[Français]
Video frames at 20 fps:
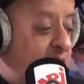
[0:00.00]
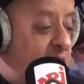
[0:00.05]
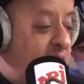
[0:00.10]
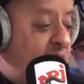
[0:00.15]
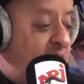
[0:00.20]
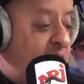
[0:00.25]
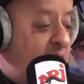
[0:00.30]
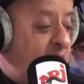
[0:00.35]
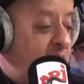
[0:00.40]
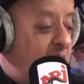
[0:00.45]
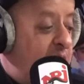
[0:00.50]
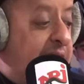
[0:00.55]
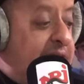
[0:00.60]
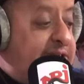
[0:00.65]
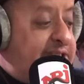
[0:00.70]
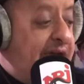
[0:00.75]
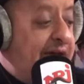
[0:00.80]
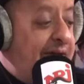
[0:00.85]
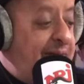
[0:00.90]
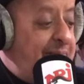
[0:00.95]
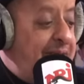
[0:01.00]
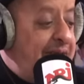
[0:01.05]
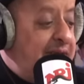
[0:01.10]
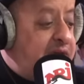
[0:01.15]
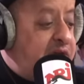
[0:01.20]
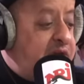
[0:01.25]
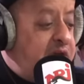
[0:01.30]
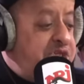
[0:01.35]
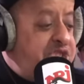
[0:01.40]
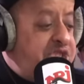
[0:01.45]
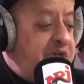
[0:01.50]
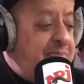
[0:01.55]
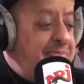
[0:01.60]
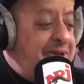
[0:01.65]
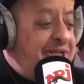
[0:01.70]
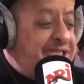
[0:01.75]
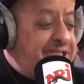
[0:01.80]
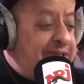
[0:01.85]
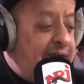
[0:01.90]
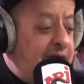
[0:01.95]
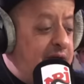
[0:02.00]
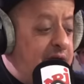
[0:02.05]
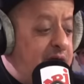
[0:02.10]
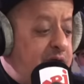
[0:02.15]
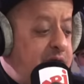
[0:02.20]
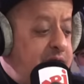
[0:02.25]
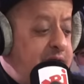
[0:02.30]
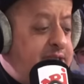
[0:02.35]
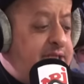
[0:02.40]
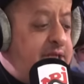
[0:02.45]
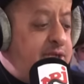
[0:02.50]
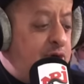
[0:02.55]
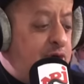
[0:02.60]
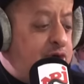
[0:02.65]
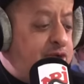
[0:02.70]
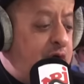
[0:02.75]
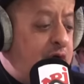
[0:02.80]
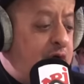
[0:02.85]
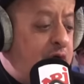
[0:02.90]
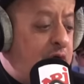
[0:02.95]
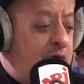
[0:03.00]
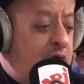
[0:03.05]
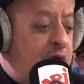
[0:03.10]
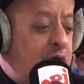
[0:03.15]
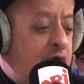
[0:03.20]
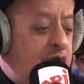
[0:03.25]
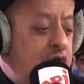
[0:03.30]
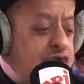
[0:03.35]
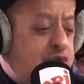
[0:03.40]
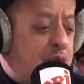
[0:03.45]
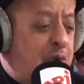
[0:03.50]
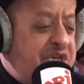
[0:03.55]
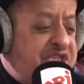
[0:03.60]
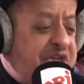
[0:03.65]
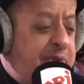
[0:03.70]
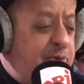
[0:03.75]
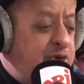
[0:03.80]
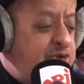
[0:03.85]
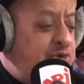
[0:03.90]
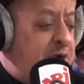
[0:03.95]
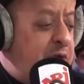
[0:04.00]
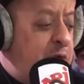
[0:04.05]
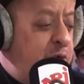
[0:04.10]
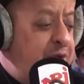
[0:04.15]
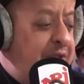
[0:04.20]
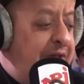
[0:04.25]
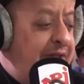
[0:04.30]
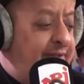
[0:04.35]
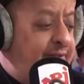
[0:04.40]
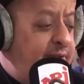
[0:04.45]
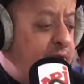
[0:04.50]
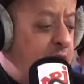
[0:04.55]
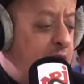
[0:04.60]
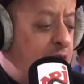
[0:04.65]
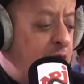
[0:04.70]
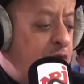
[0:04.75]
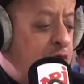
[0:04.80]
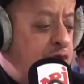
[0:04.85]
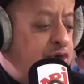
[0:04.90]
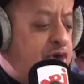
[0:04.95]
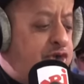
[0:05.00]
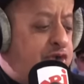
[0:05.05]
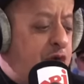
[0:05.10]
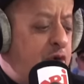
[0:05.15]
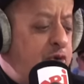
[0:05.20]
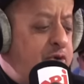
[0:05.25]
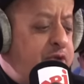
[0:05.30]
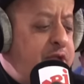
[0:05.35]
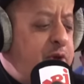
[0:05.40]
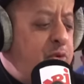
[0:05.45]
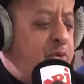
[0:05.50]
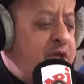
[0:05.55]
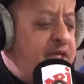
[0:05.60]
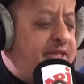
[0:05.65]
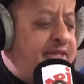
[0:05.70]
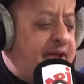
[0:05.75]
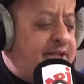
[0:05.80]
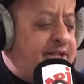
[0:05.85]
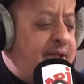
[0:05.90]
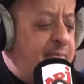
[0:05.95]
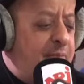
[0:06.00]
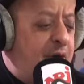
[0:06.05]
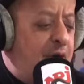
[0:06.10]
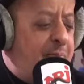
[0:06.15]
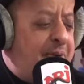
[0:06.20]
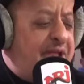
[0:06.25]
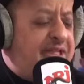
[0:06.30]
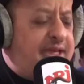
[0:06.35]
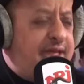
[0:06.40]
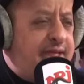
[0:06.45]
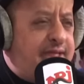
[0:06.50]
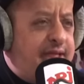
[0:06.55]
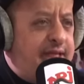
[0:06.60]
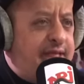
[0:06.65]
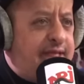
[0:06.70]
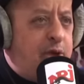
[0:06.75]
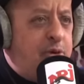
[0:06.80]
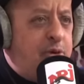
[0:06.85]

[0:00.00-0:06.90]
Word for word: Oui. C'est un mec qui est chez le médecin, il dit docteur, je crois que j'ai besoin de lunettes. Le docteur lui dit oui, certainement parce qu'ici